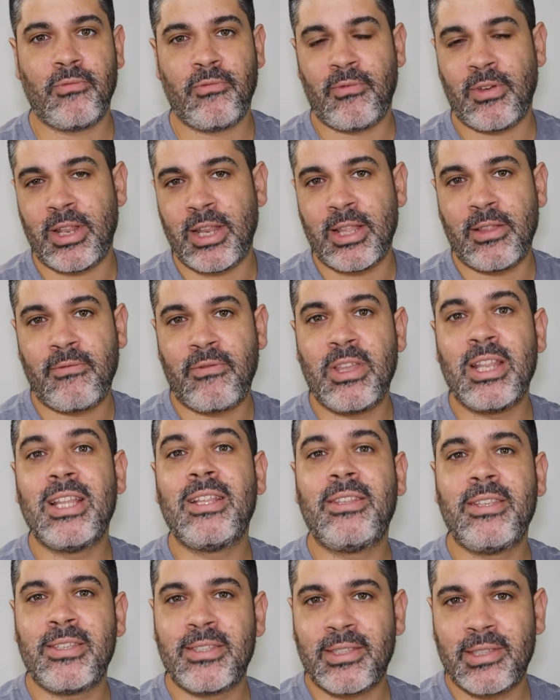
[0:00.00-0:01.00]
viene,
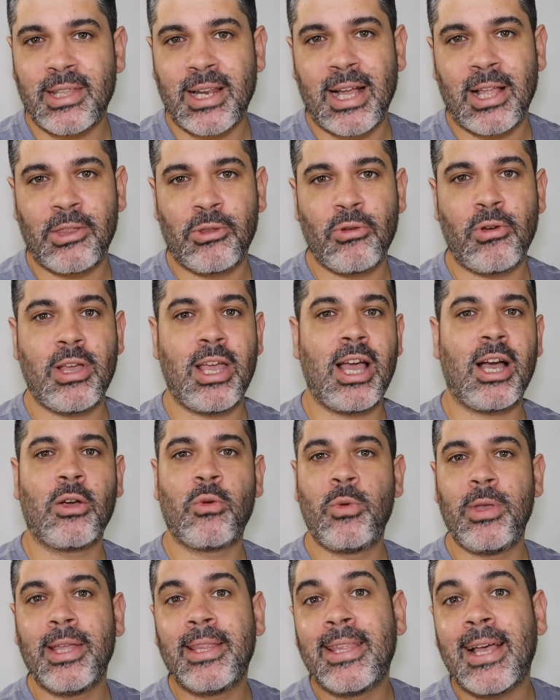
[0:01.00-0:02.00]
viene distratto e
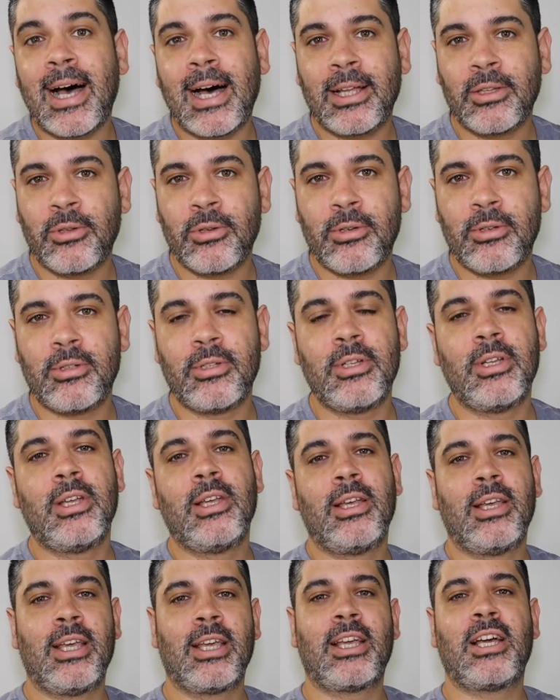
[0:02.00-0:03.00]
acquietato
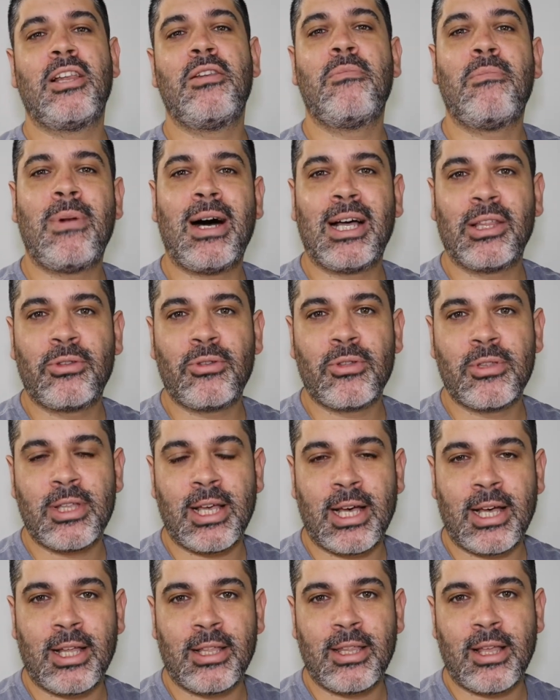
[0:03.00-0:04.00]
è calmato
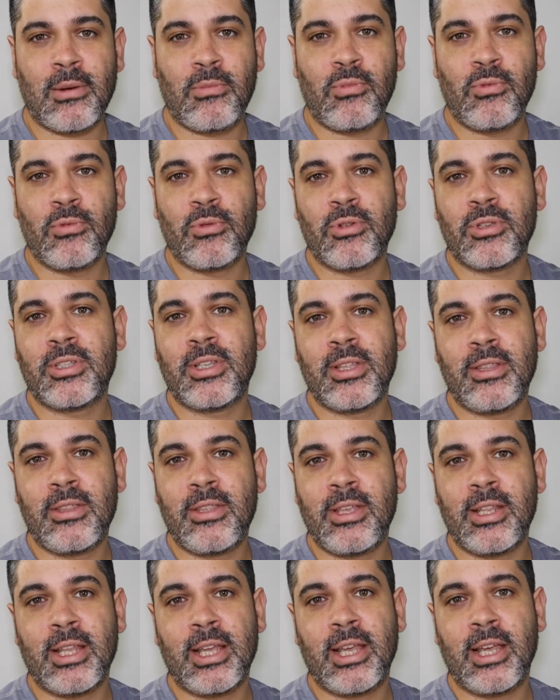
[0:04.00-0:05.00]
da, da, appunto
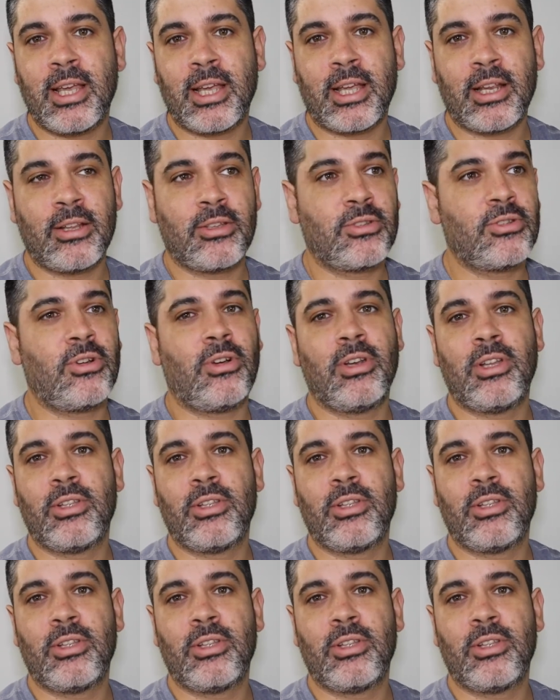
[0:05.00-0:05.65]
sentire, che ne so,